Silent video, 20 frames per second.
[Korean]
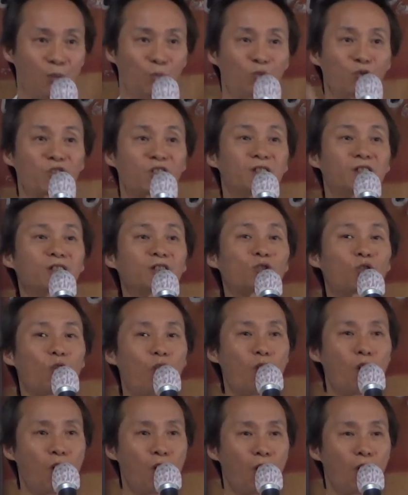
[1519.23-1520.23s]
근데
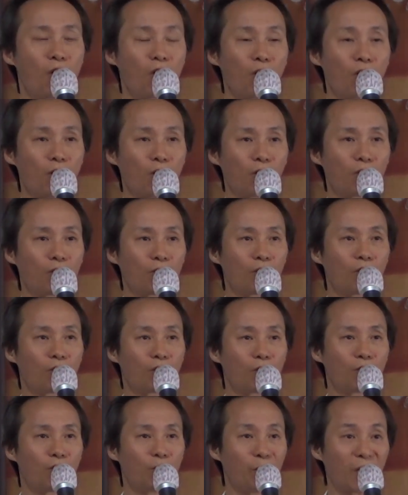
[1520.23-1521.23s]
그것도 어,
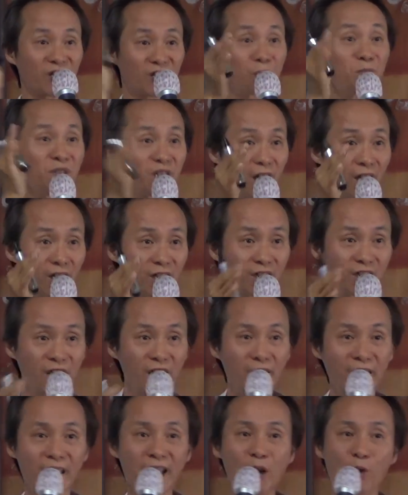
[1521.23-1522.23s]
맞습니다.
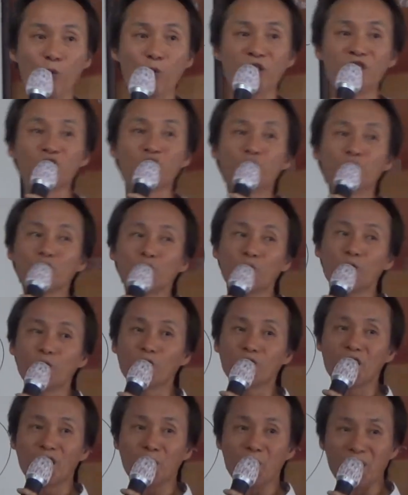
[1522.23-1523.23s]
그런데
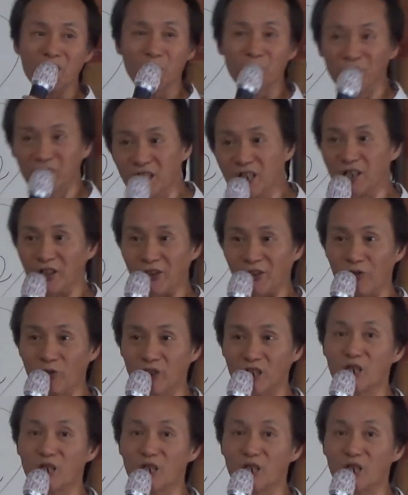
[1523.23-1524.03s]
원초적으로 제가 말씀드린 거예요.